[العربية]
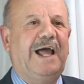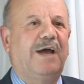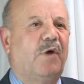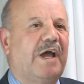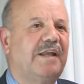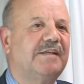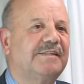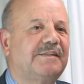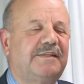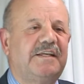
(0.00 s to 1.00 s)
حوالي
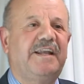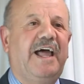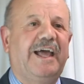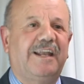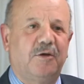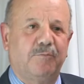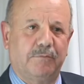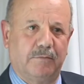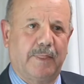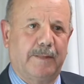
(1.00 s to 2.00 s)
60
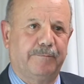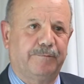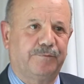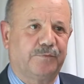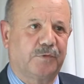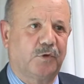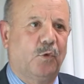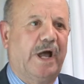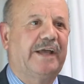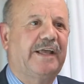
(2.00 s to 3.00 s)
عالم
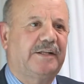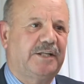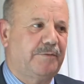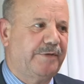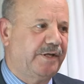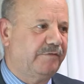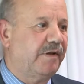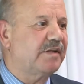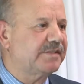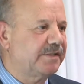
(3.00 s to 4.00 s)
وأكاديمي
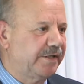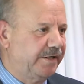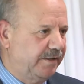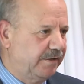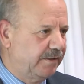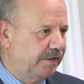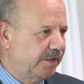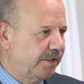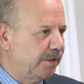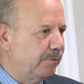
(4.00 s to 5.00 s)
فلسطيني
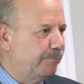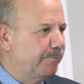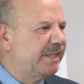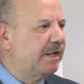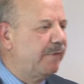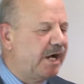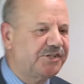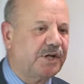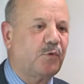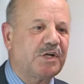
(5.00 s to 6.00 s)
من
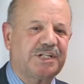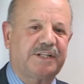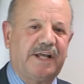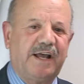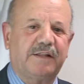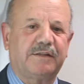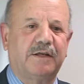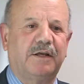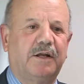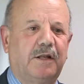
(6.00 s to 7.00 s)
المهجر والشتات
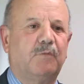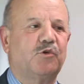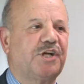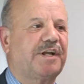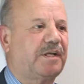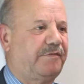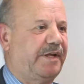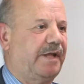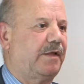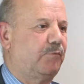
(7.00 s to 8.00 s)
للمشاركة
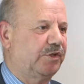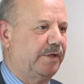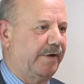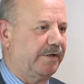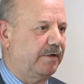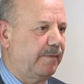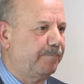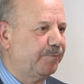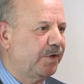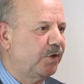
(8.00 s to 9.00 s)
في هذا المؤتمر
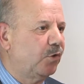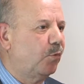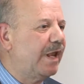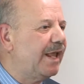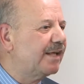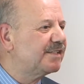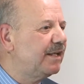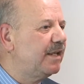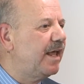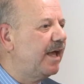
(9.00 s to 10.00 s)
ولا
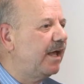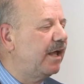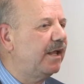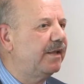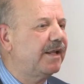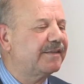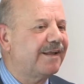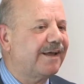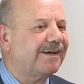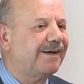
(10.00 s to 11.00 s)
زلنا
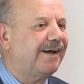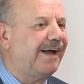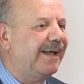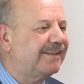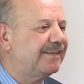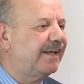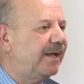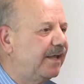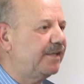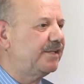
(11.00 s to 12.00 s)
نتلقى حتى
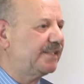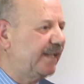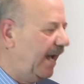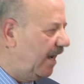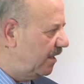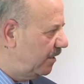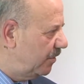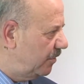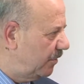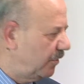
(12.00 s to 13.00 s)
هذه الساعة
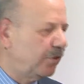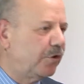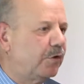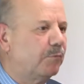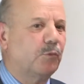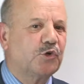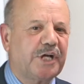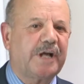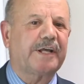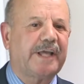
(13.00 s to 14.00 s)

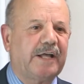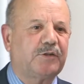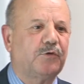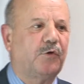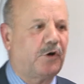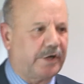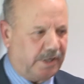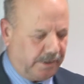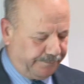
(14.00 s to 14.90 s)
مشاركات أخرى